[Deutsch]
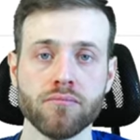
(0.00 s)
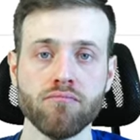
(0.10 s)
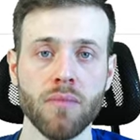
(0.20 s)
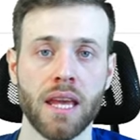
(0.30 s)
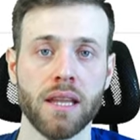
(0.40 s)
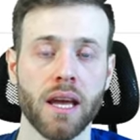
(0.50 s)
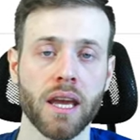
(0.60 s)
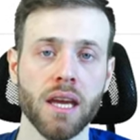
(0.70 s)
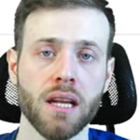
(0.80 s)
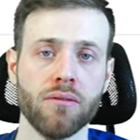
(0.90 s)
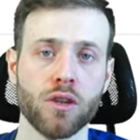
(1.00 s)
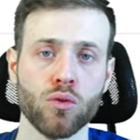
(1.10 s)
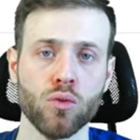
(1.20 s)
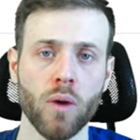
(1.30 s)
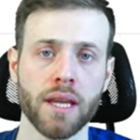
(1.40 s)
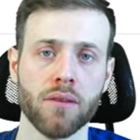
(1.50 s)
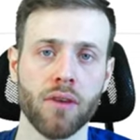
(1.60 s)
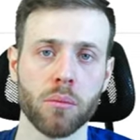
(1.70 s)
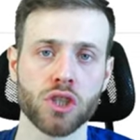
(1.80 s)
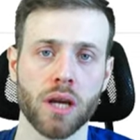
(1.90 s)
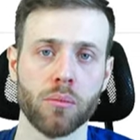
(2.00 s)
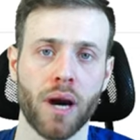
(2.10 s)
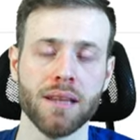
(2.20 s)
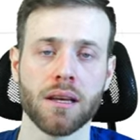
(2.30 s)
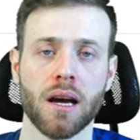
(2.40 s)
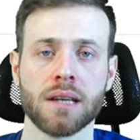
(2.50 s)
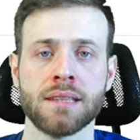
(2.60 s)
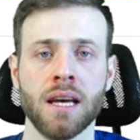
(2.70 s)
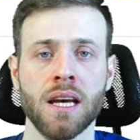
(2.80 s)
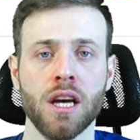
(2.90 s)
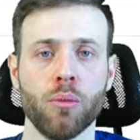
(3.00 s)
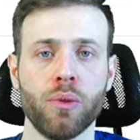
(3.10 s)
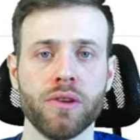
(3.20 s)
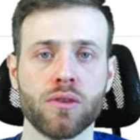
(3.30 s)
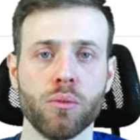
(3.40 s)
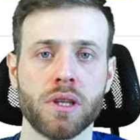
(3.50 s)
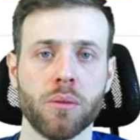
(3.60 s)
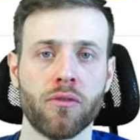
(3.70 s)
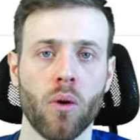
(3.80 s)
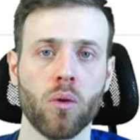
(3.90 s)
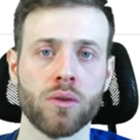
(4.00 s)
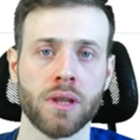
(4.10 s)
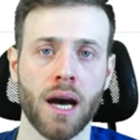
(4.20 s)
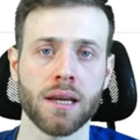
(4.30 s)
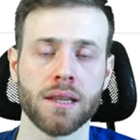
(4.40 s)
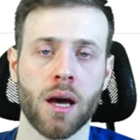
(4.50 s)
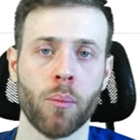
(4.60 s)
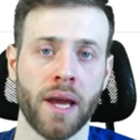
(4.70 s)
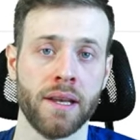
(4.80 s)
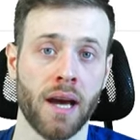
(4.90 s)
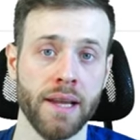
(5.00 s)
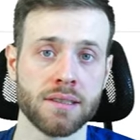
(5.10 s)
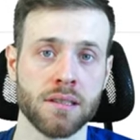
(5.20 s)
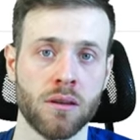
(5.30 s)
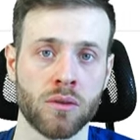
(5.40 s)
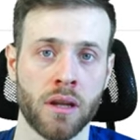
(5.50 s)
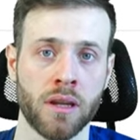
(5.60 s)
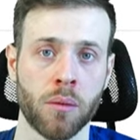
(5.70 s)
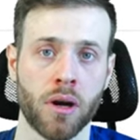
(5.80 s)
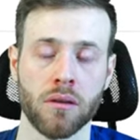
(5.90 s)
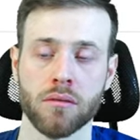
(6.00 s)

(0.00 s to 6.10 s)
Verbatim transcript: In der Regel, wenn du nur einen Gewerbeschein beantragst, bist du mit dem Vor- und Nachnamen ein Einzelunternehmer.